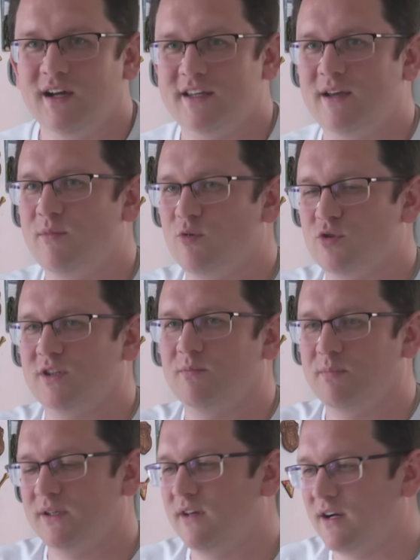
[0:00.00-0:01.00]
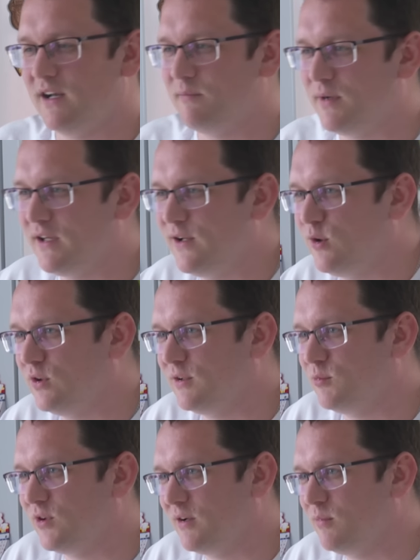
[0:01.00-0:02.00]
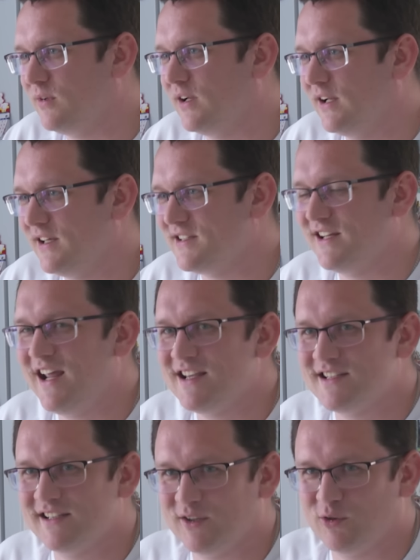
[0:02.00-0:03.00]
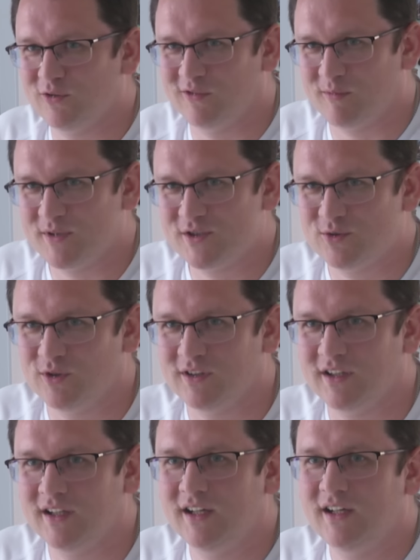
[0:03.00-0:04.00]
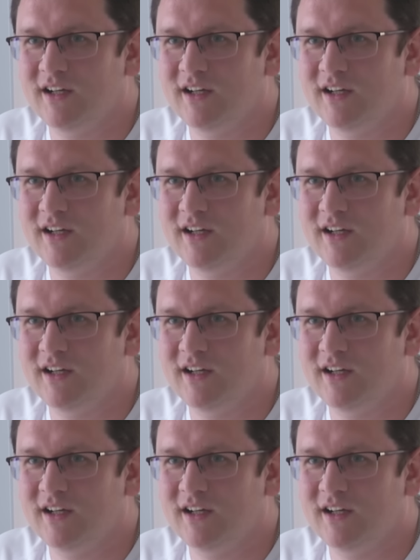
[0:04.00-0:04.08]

хотя меня уже там подвергли определенному как бы изоляции такой информационной.